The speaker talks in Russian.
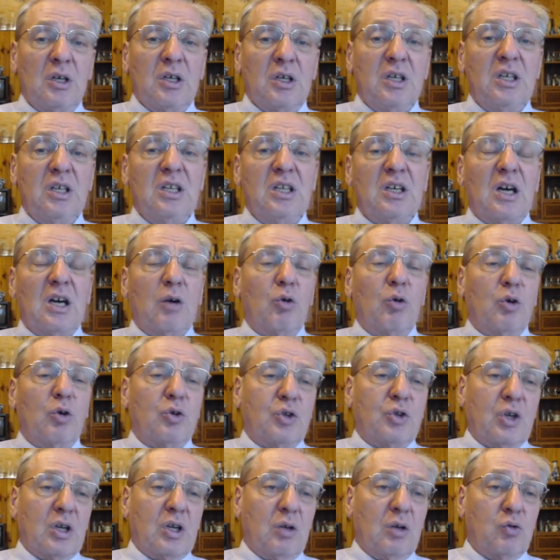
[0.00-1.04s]
и никакой
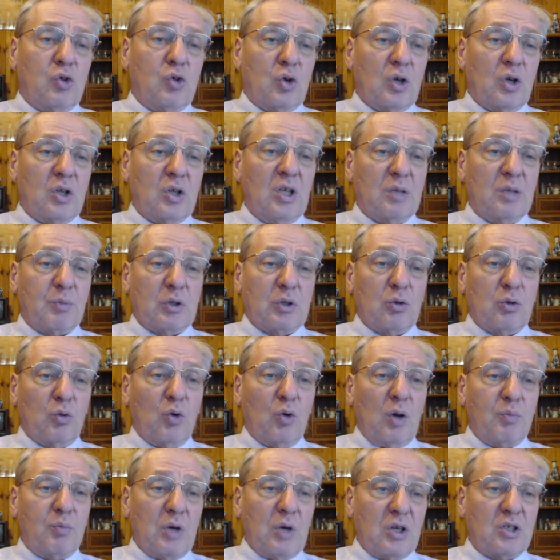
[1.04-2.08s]
контр у черных нет, поскольку
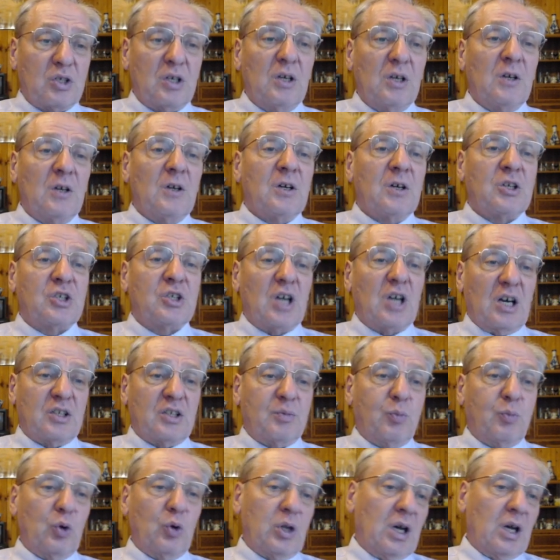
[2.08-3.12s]
опять же шах с
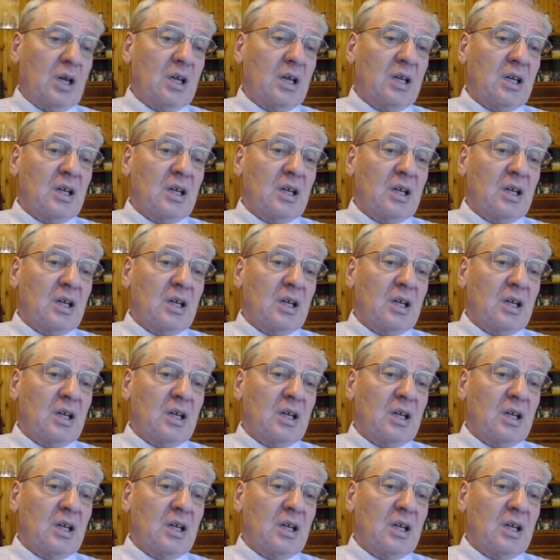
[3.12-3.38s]
поля